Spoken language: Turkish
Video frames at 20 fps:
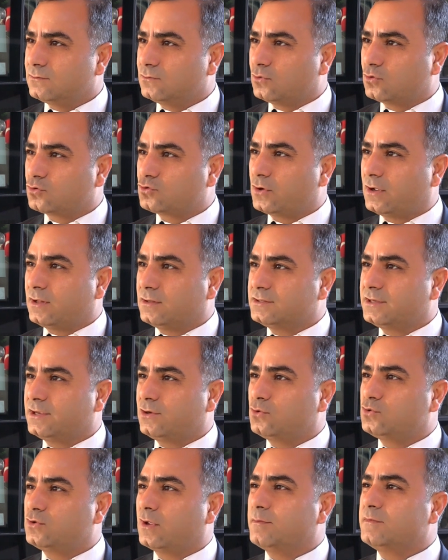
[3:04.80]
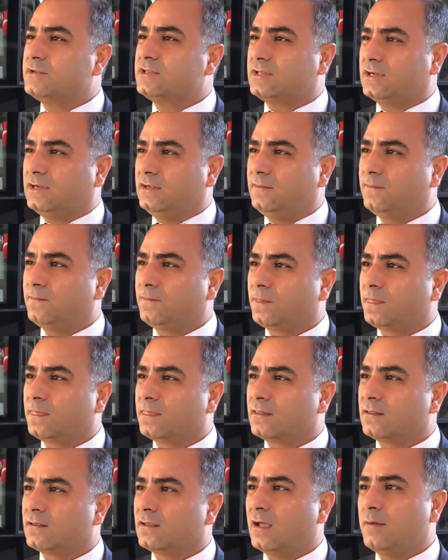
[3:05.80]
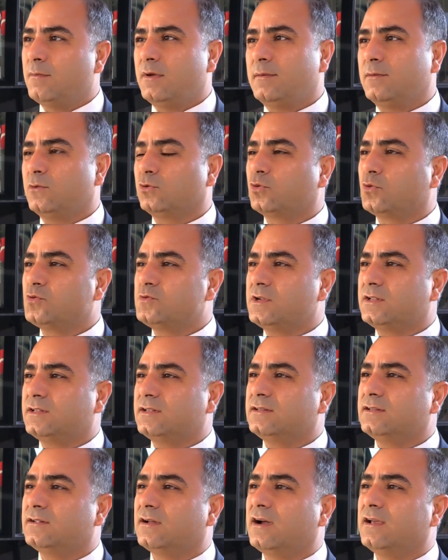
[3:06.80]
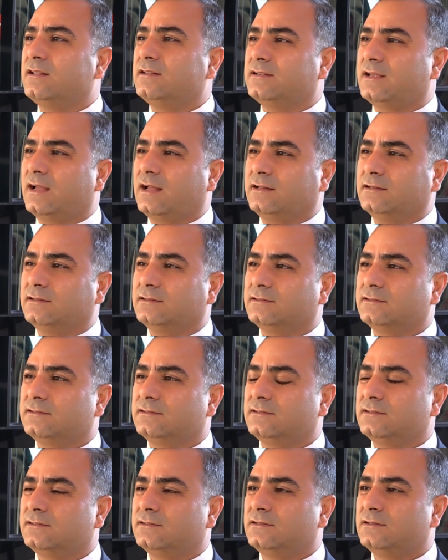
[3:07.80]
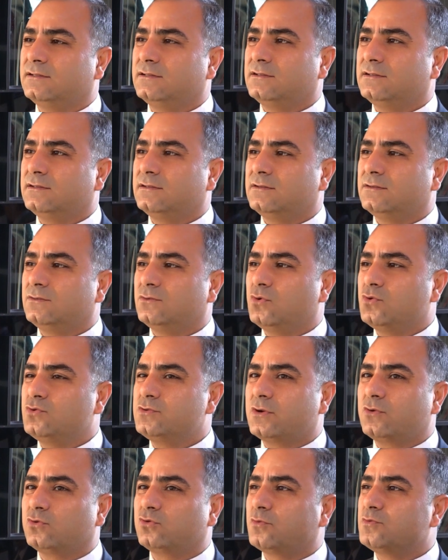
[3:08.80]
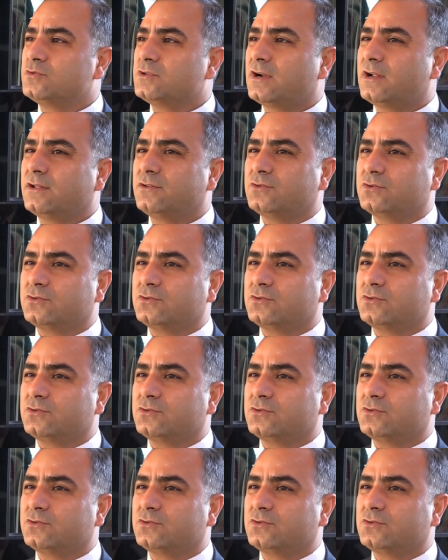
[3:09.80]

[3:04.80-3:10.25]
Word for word: Nur şu an şey 170 lira. Hemen hemen otobüs zaten aynı yani. O yüzden otobüs zarar